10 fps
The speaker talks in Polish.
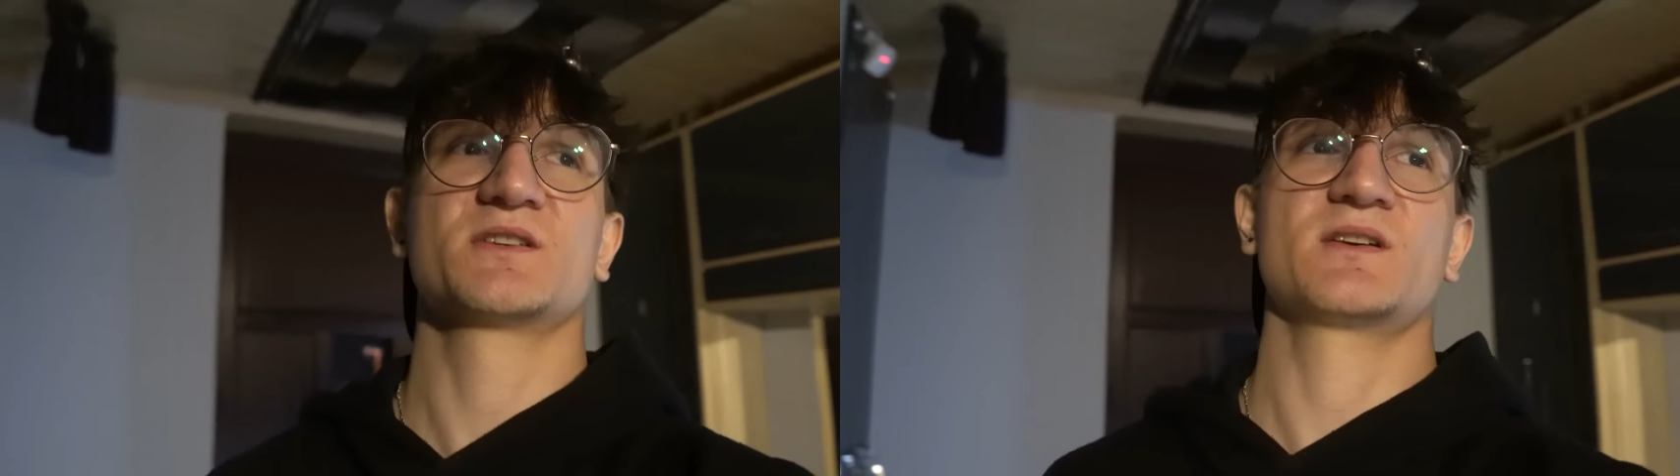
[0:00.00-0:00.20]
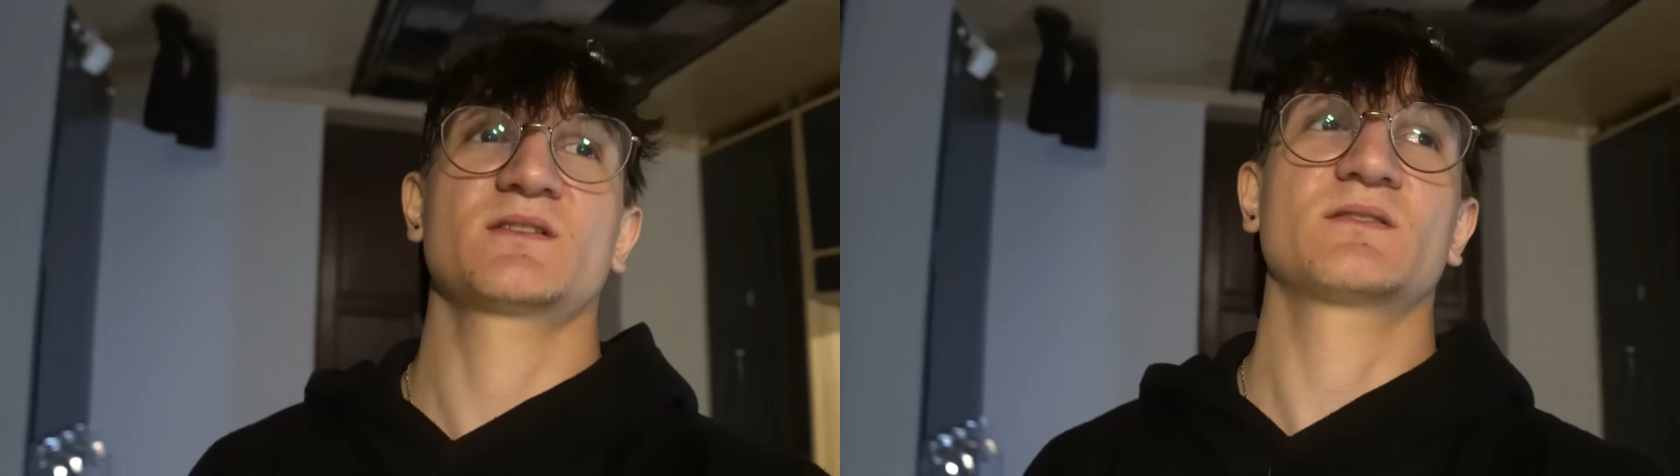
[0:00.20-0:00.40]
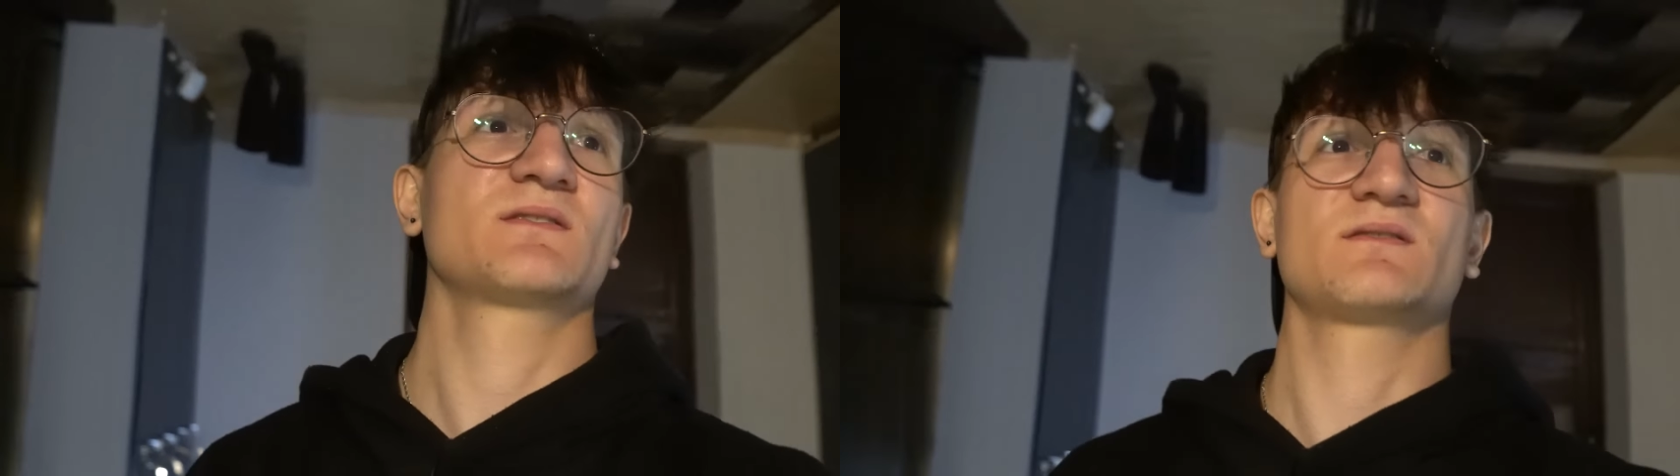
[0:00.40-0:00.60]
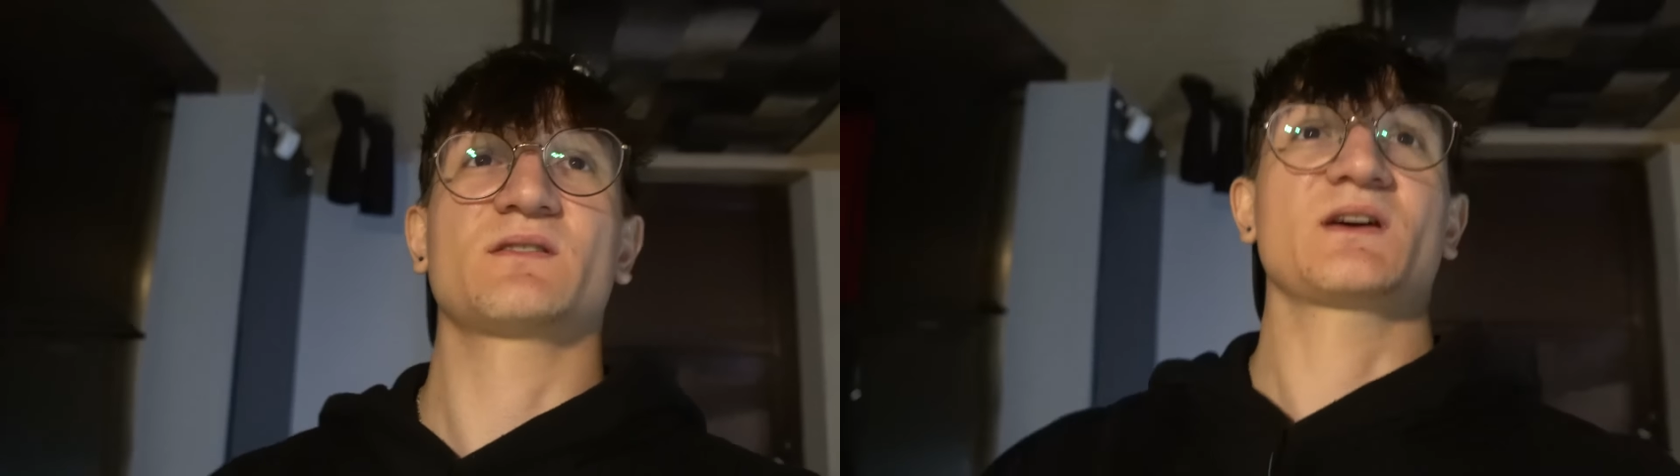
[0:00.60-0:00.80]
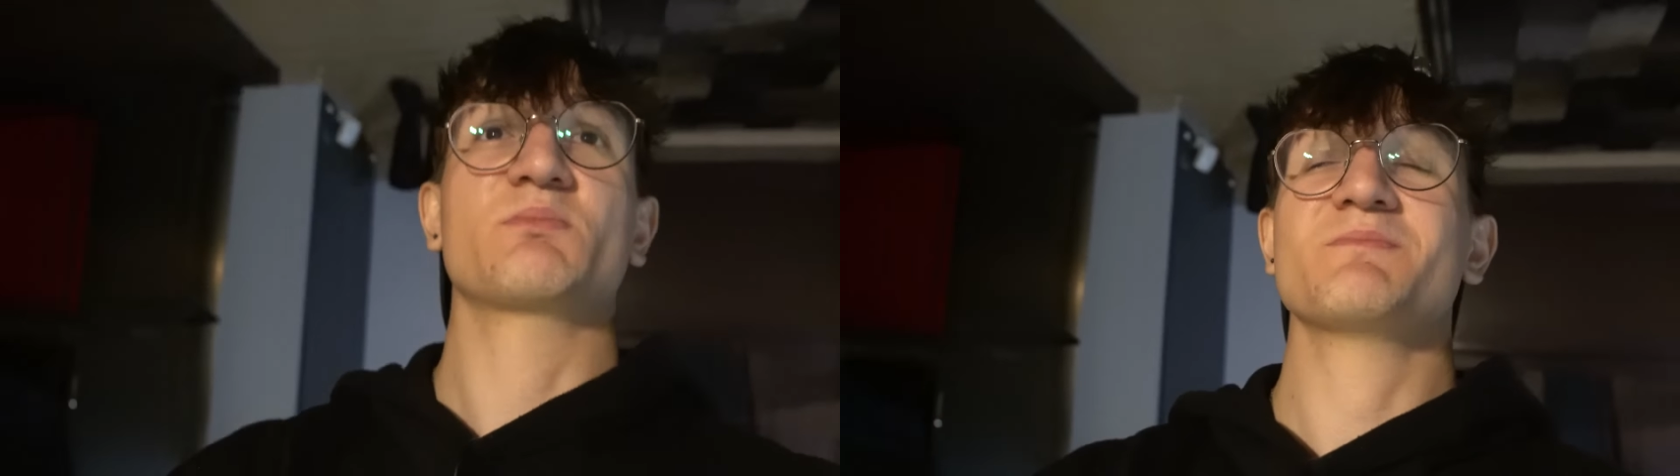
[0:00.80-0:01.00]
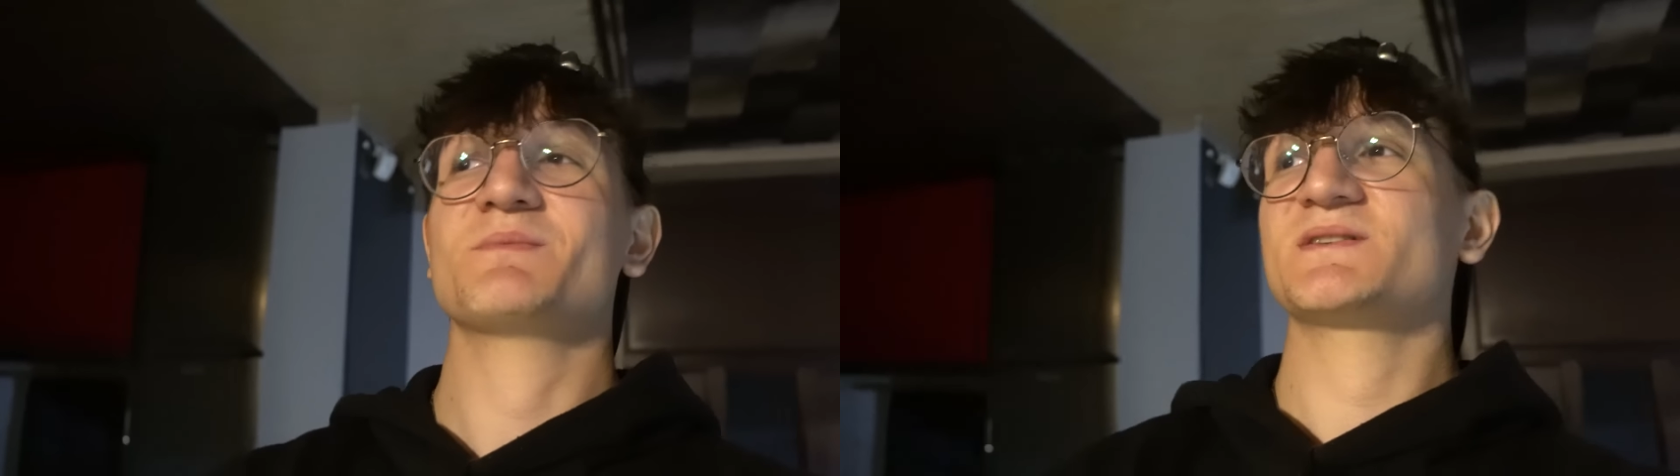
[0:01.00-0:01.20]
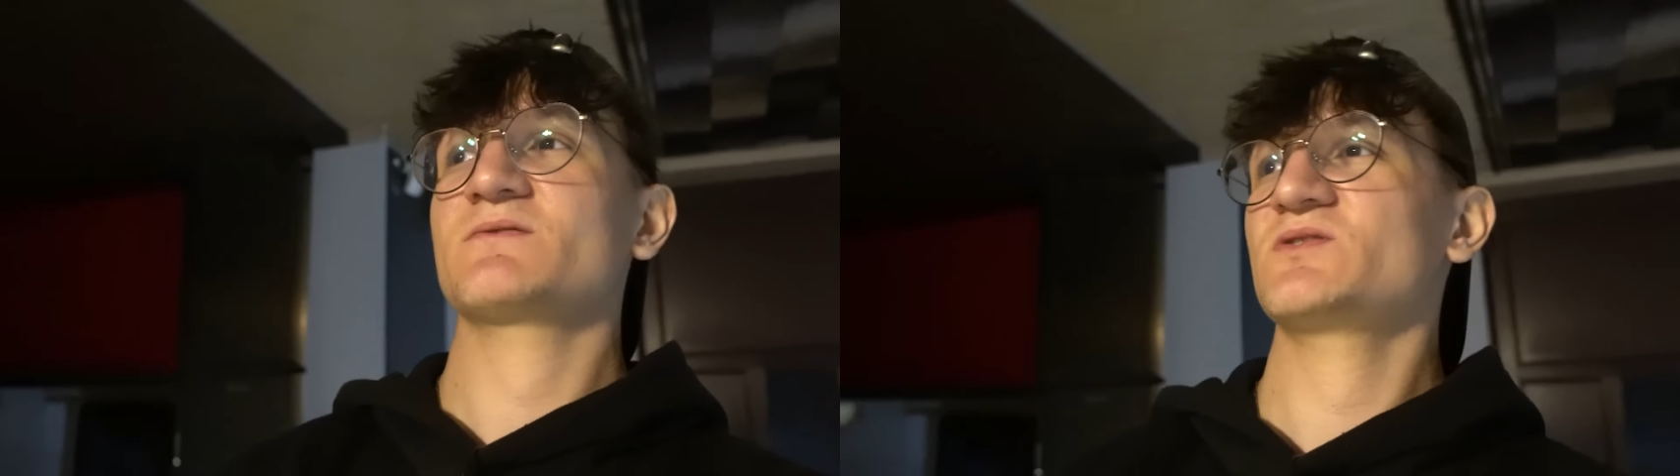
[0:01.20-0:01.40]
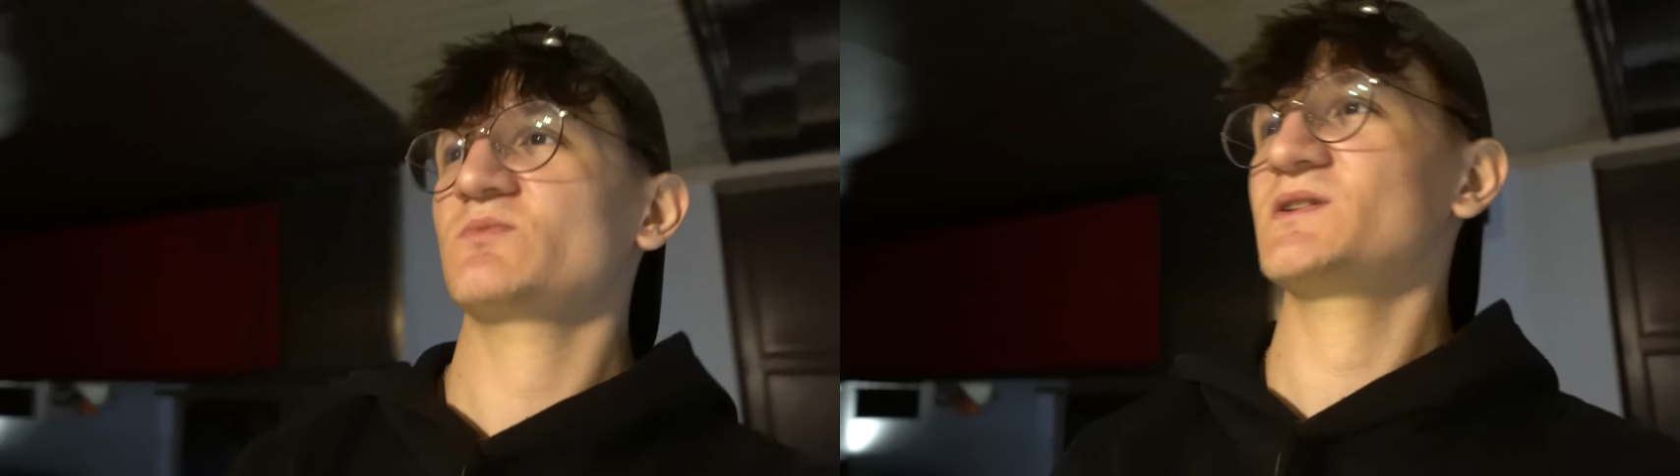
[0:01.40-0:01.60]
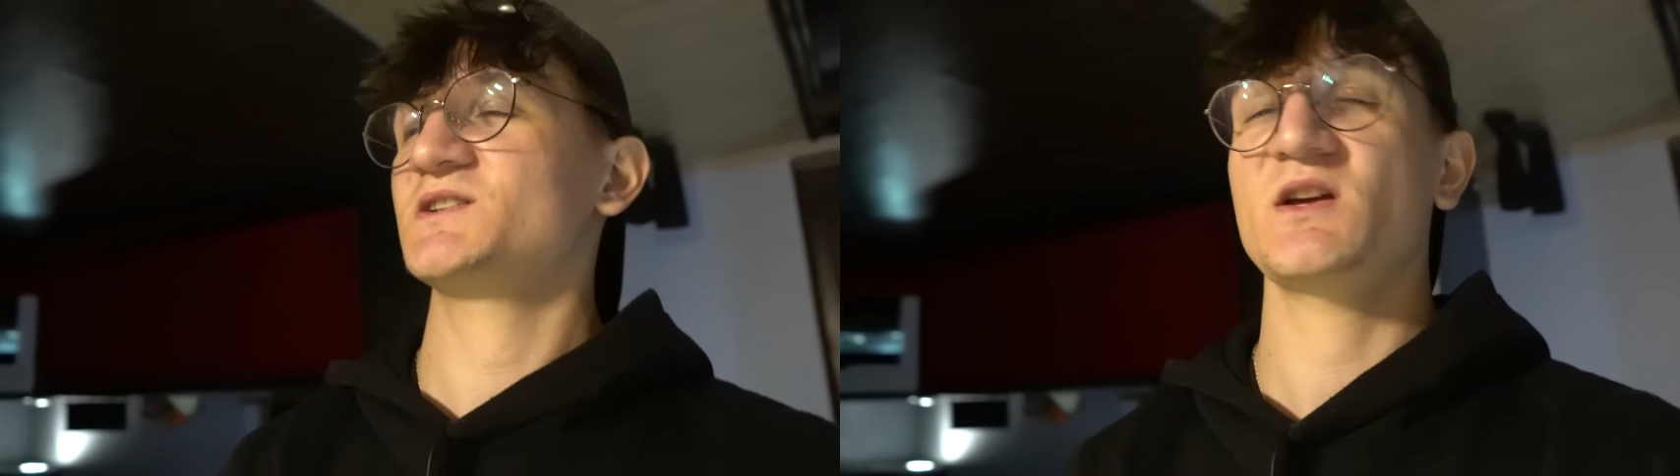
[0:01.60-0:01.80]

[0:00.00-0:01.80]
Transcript: że jakby mam cały dom dla